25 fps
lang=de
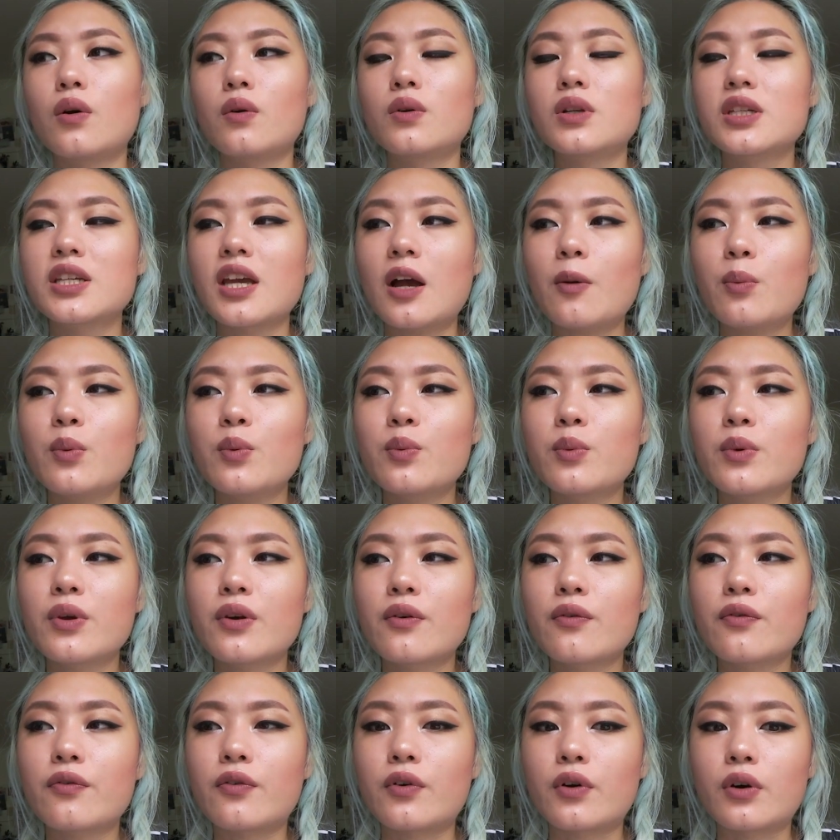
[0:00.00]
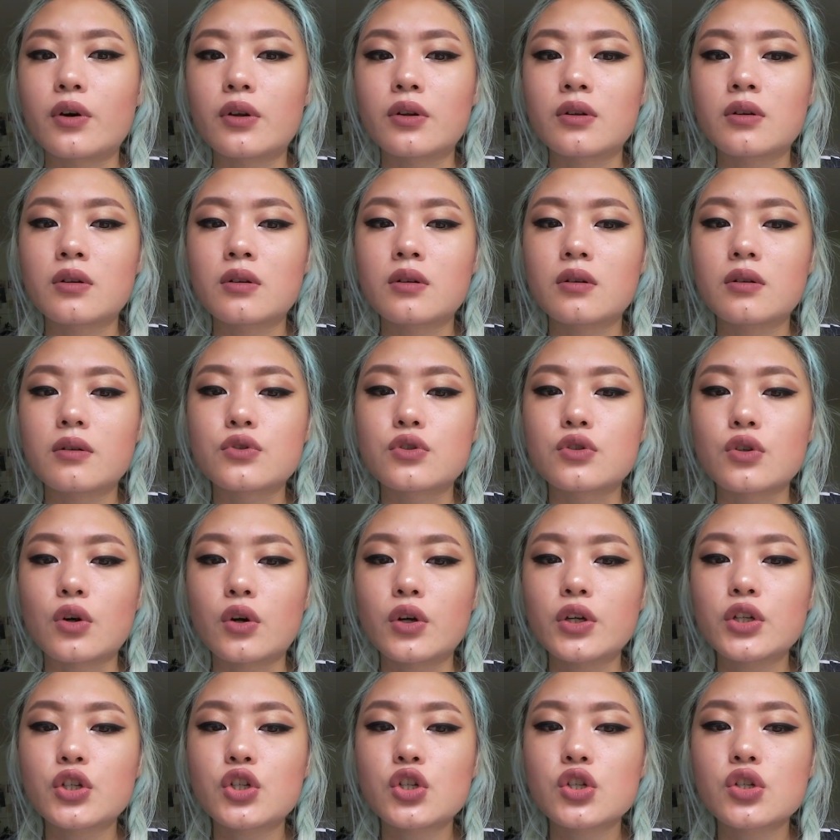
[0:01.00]
Und ich habe mir von
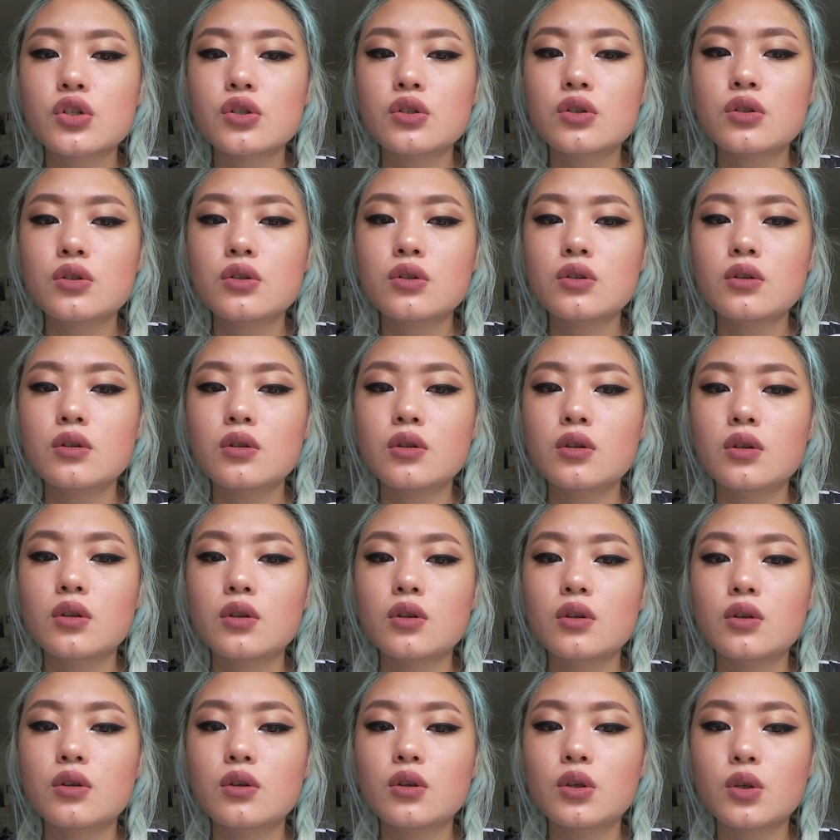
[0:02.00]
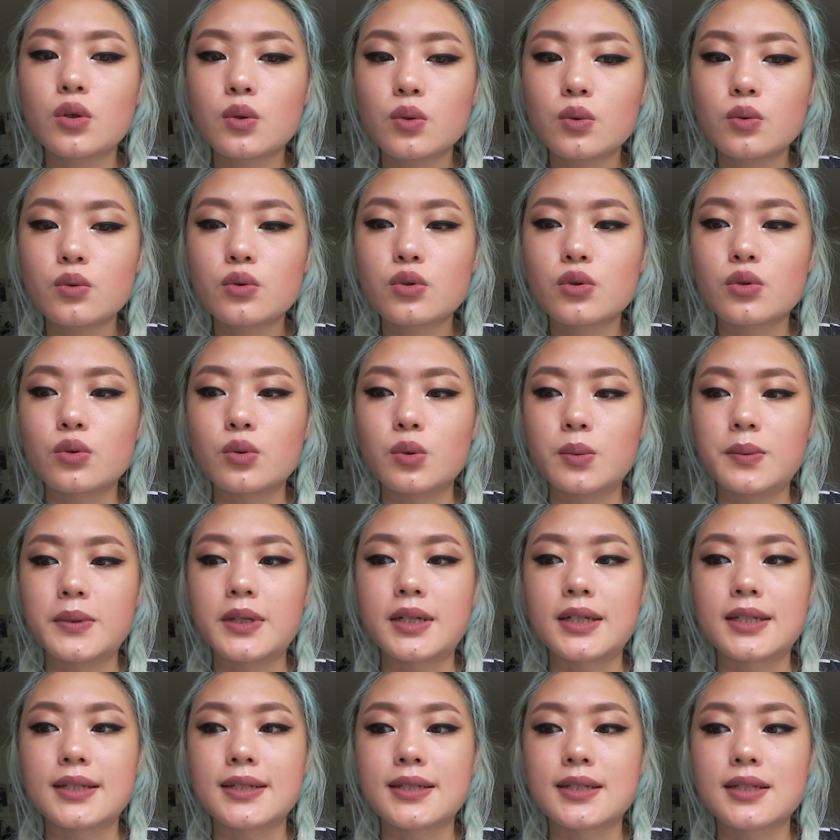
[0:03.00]
deutschen
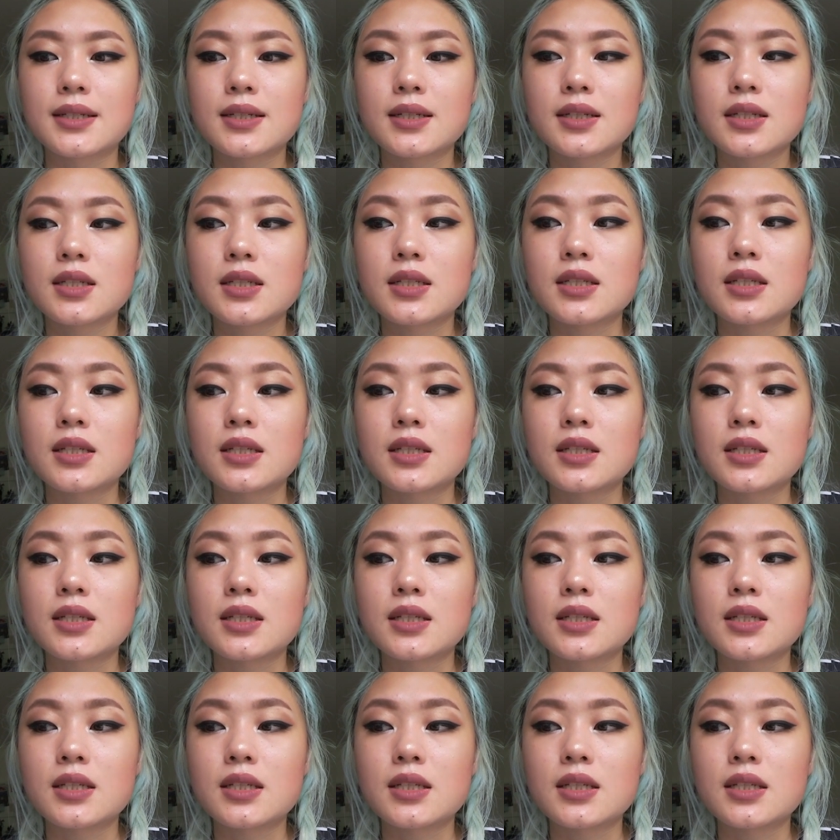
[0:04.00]
YouTubern,